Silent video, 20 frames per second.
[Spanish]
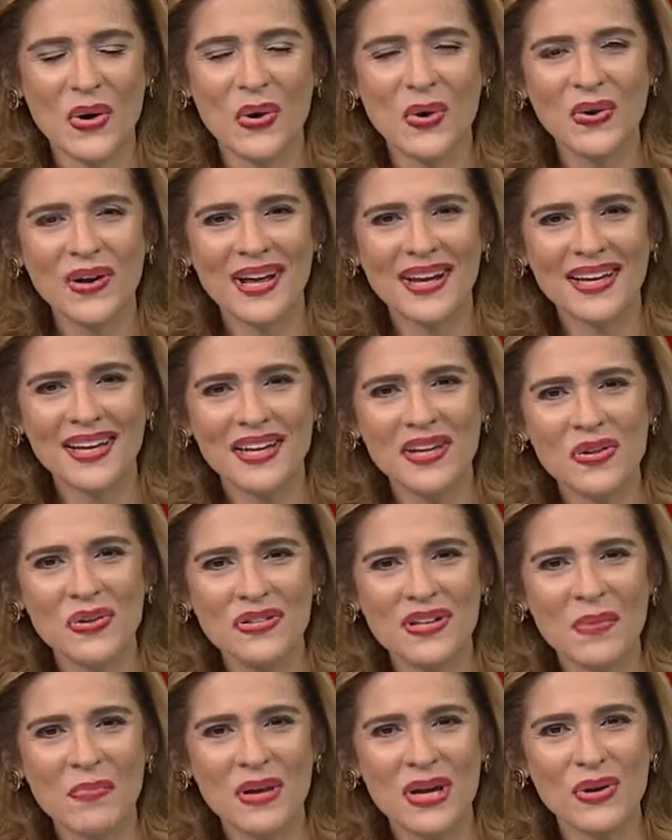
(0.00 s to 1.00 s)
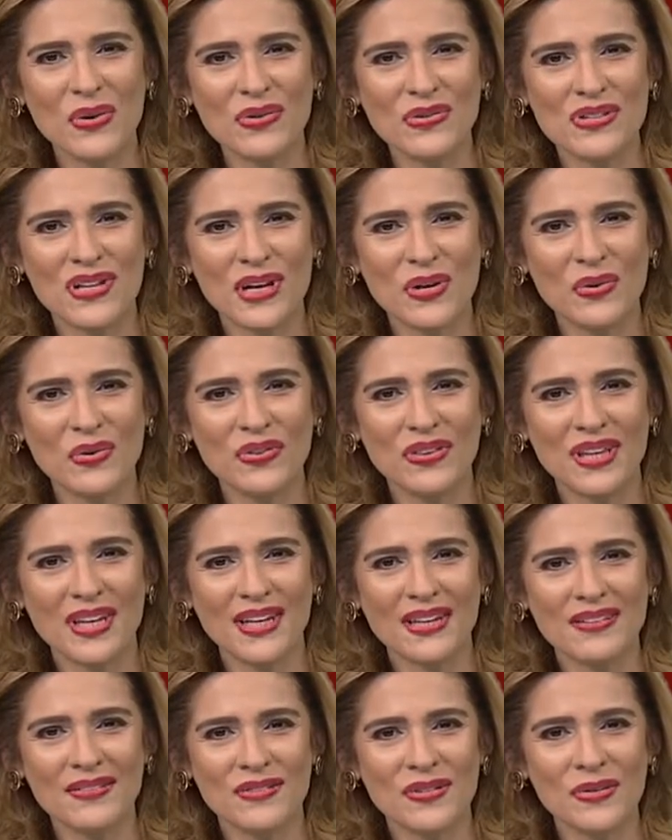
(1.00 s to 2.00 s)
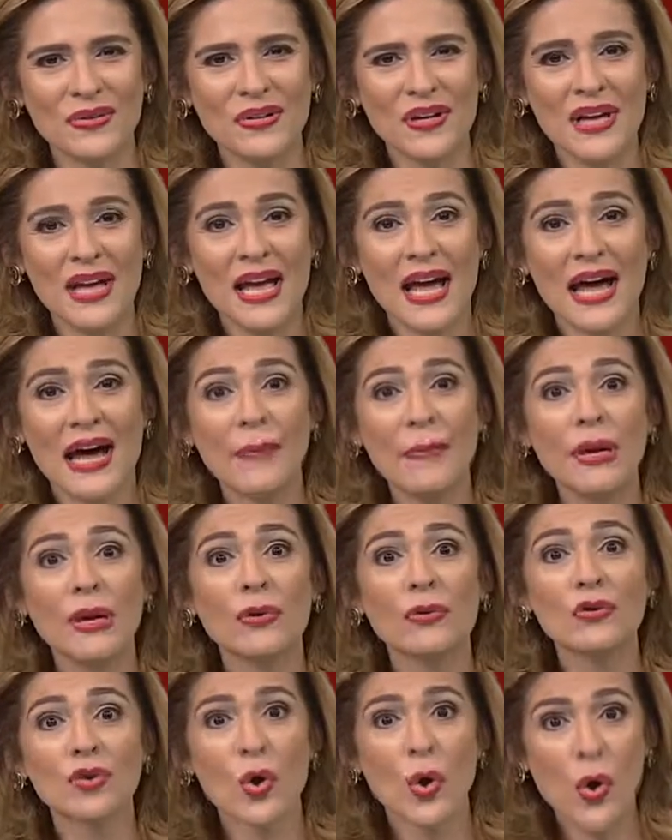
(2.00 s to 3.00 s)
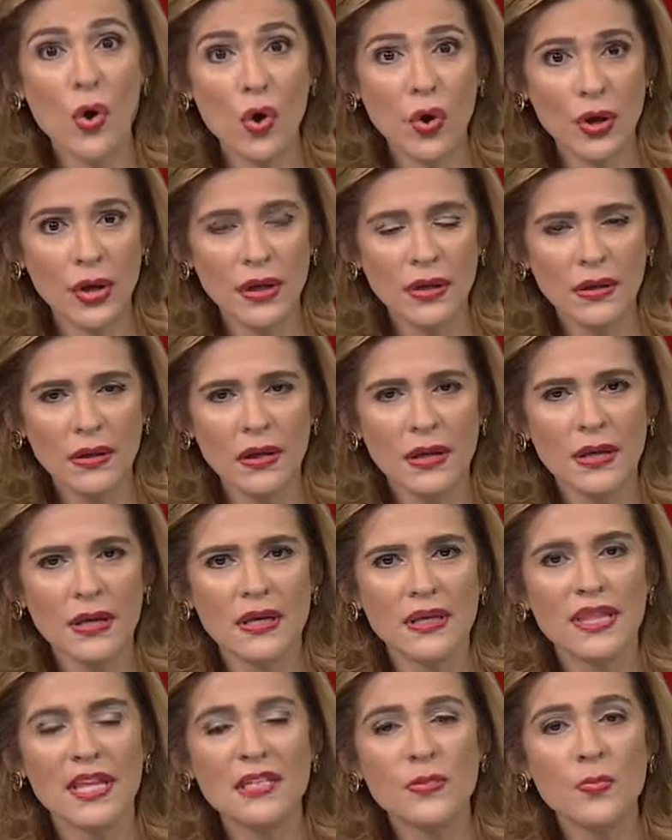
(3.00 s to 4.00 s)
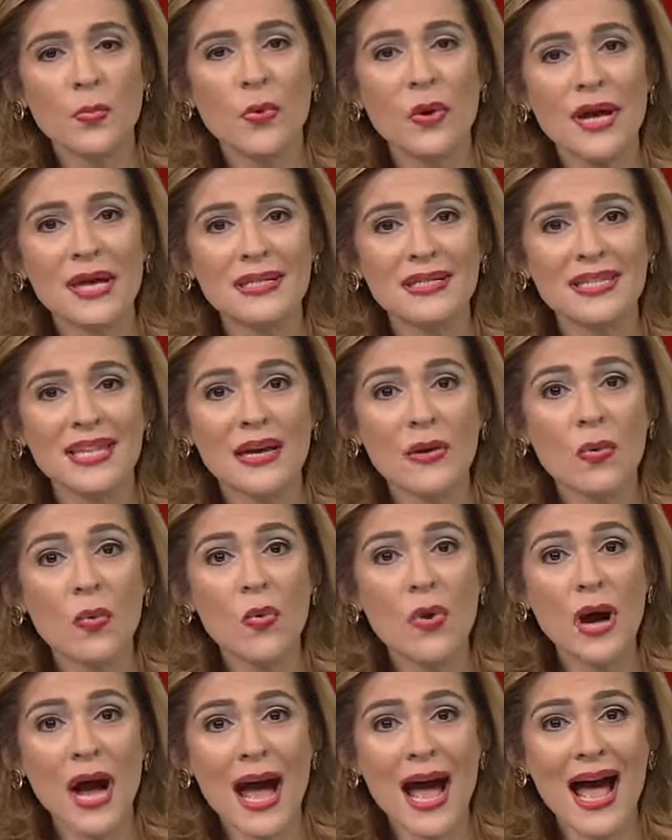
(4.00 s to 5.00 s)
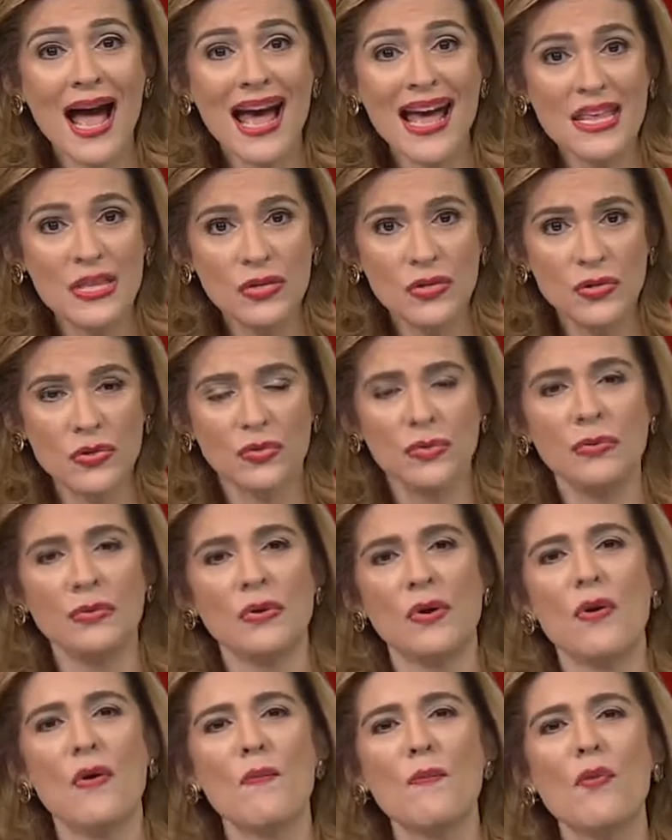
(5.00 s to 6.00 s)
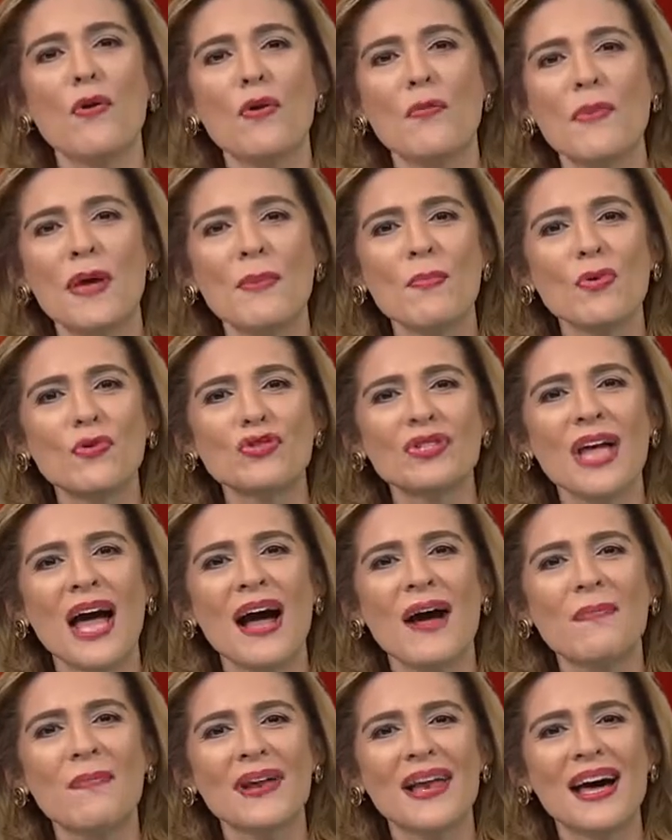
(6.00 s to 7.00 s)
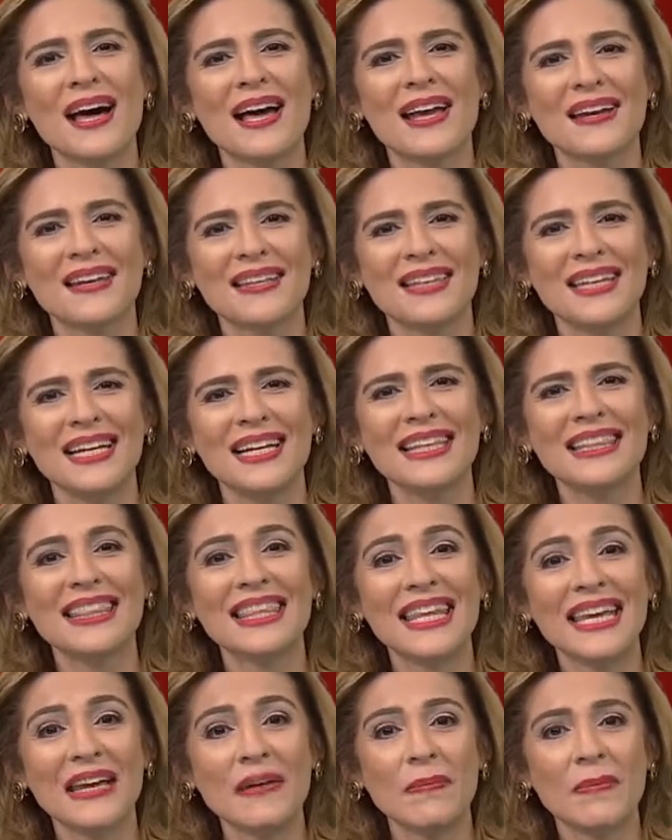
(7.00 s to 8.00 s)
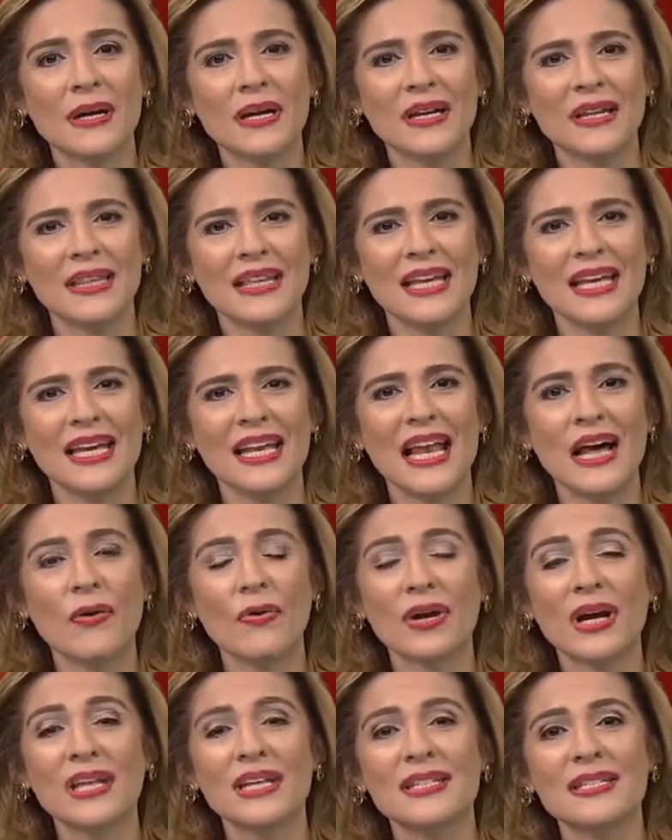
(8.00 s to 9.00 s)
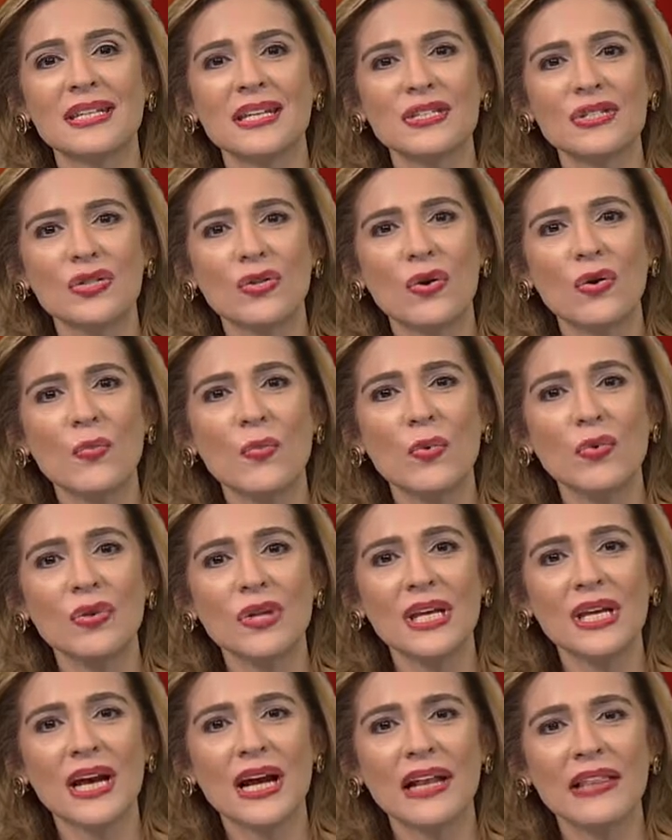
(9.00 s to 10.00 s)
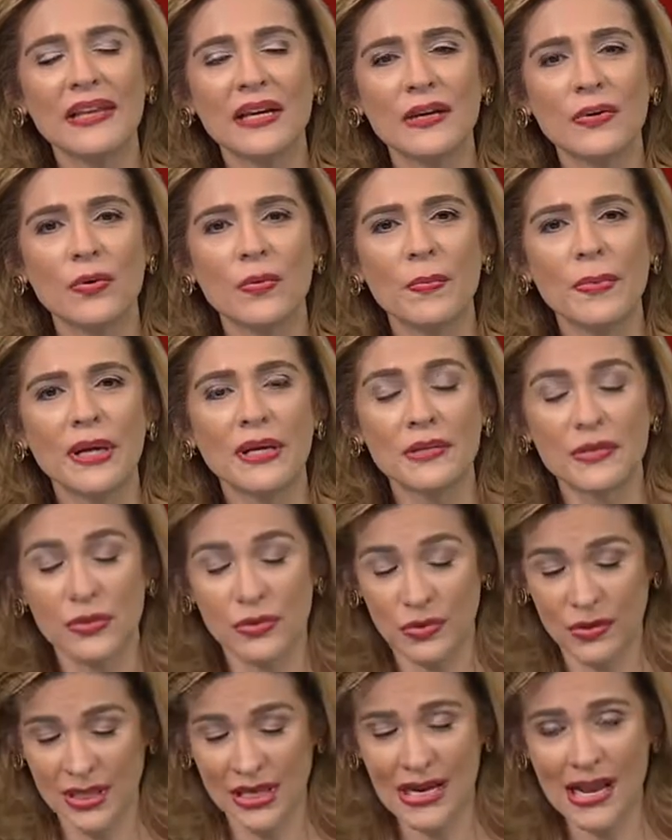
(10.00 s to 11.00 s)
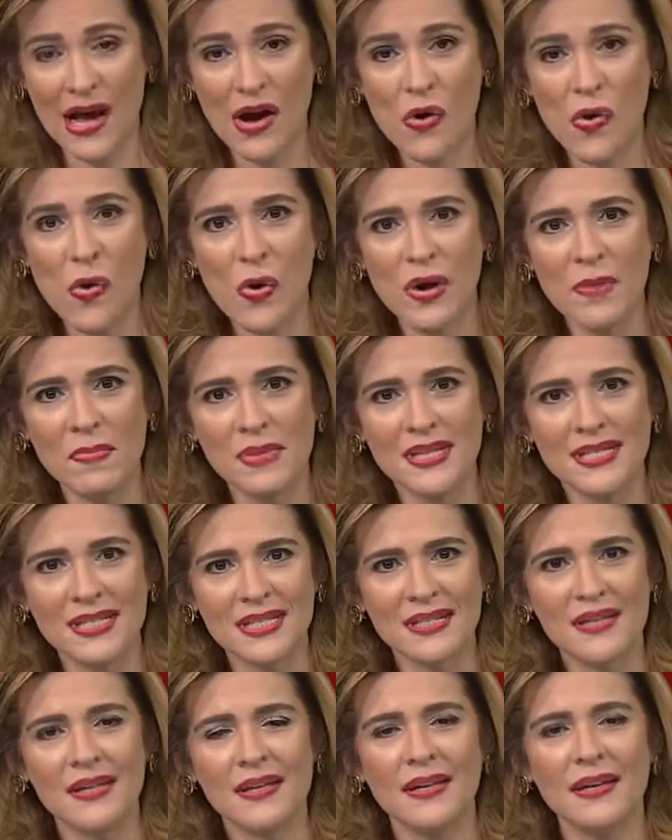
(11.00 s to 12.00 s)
Hola queridos amigos de contexto. Amigos, hoy, después de un año, volvemos a hablar del tema de la Organización Mundial del Comercio, de la OMC.